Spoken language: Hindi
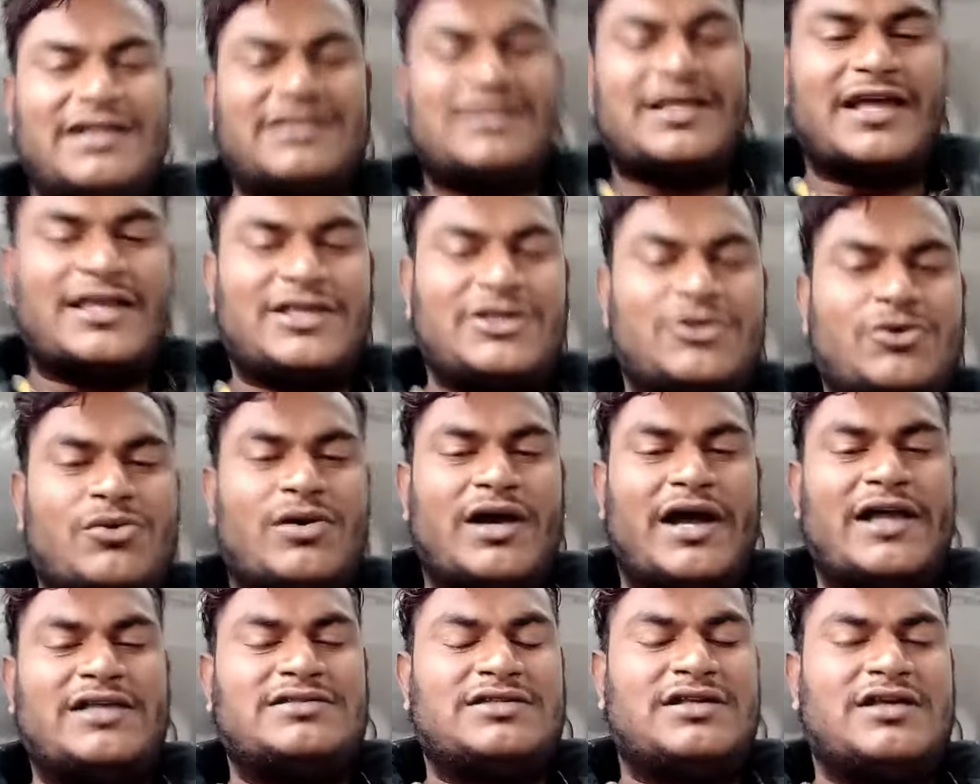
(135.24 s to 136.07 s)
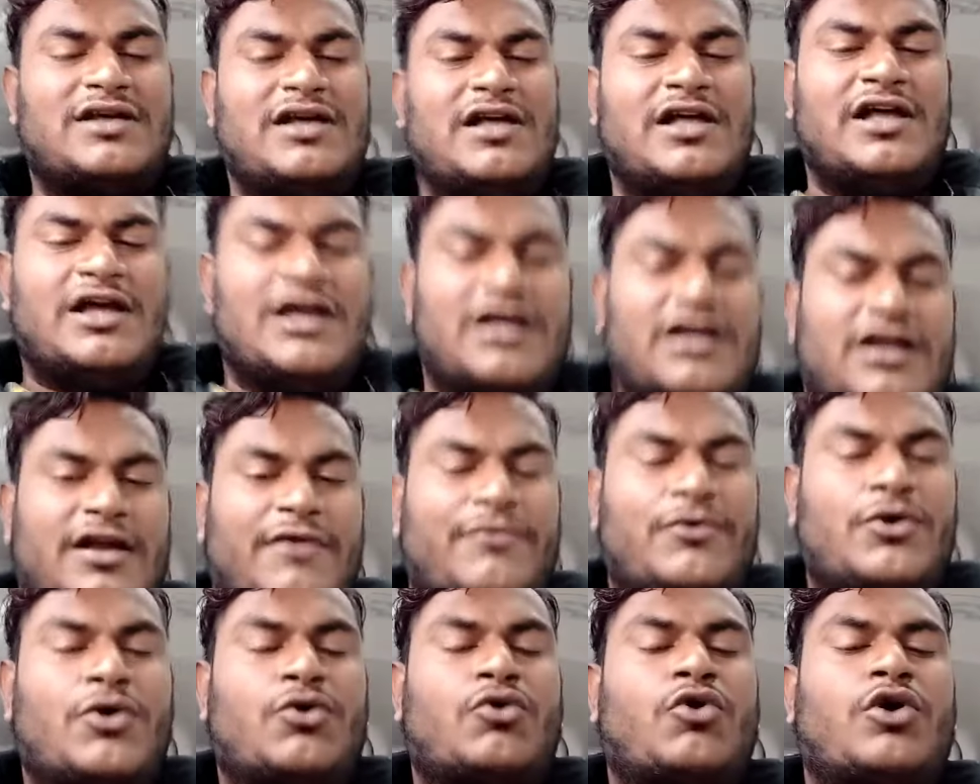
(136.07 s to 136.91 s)
है थैंक यू गाइज़
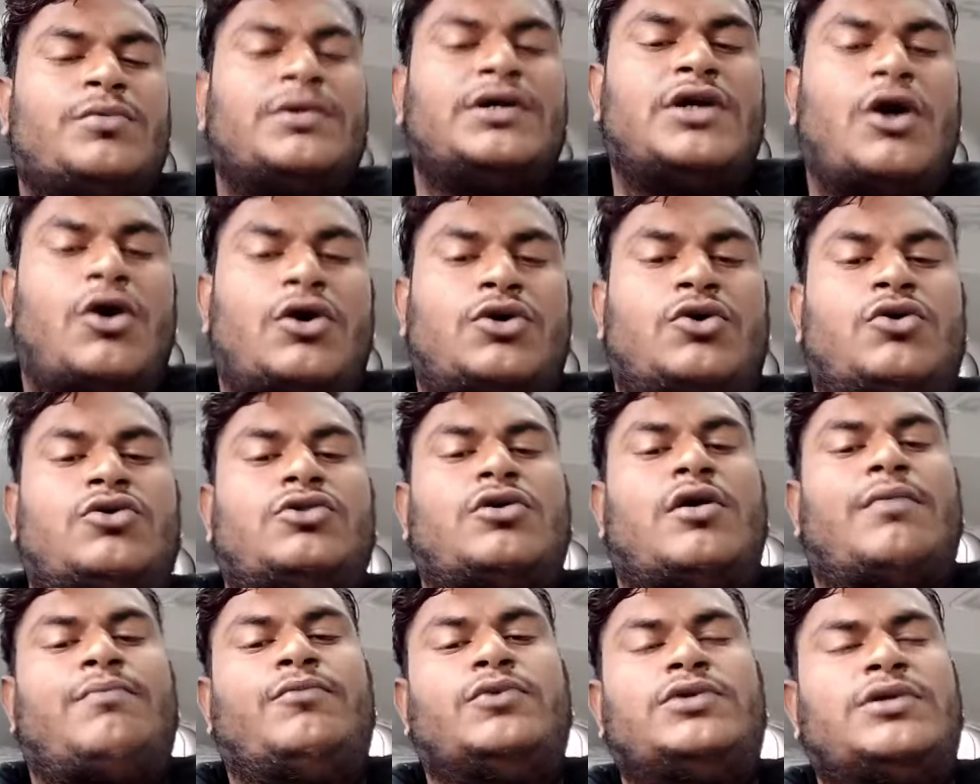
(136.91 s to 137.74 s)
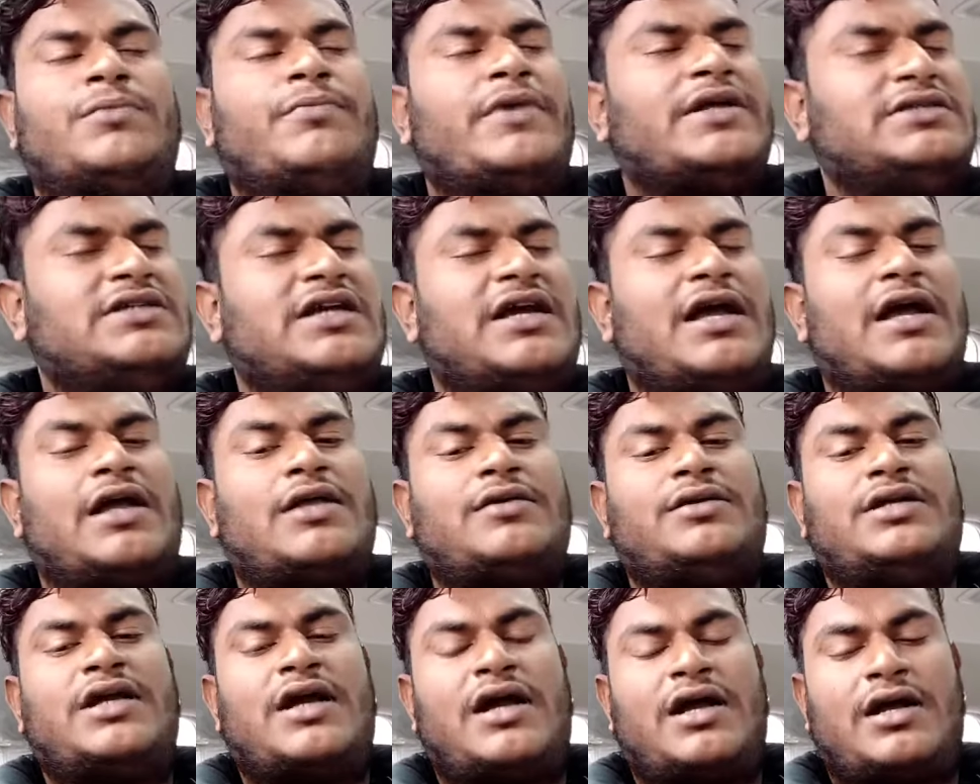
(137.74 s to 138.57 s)
लव यू कोई भी डाउट हो तो आप मुझे भेजिएगा
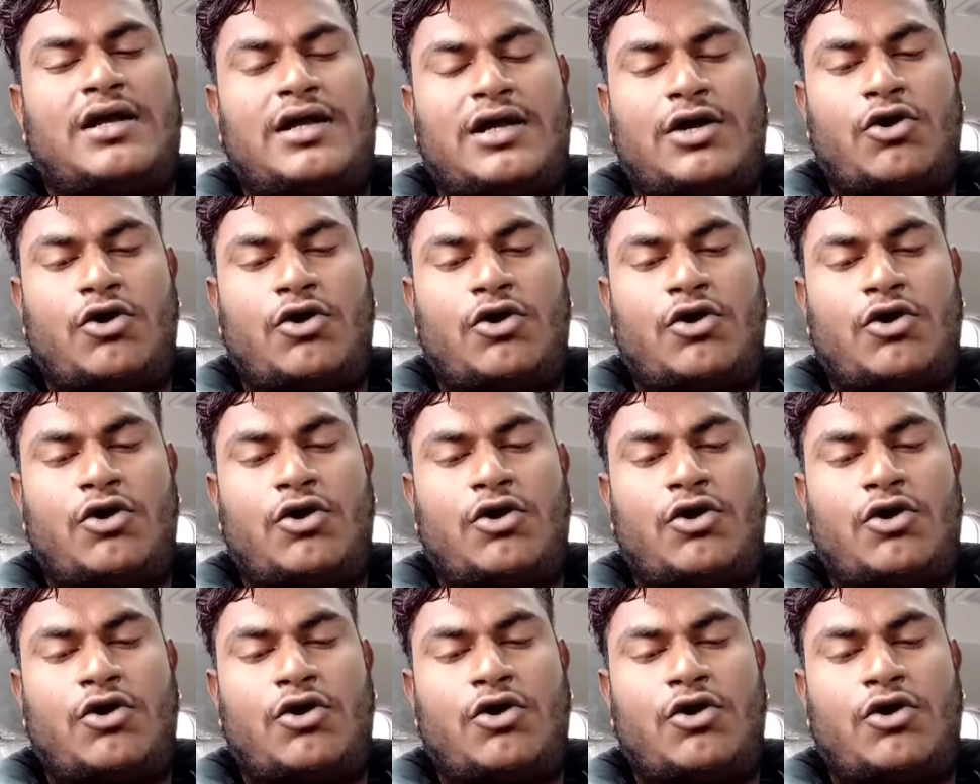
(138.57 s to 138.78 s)
झक